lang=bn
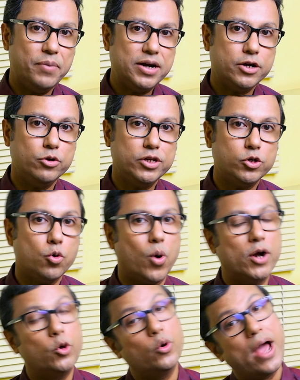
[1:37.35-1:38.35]
পার্টে রয়েছে
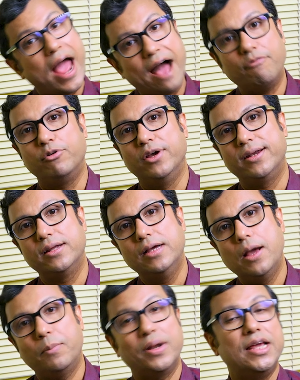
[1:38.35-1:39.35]
হোয়াট টু অ্যাভয়েড
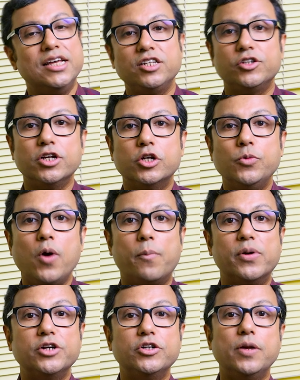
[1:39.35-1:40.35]
মানে হিস্টোরেক্টমি
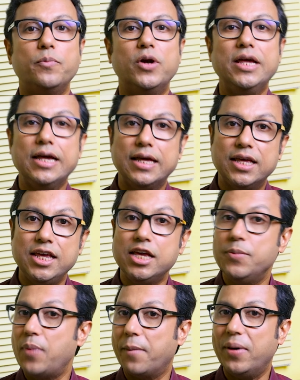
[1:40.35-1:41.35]
অপারেশনের পরে কি
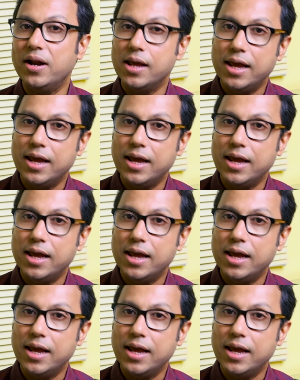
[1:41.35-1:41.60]
কি ব্যাপার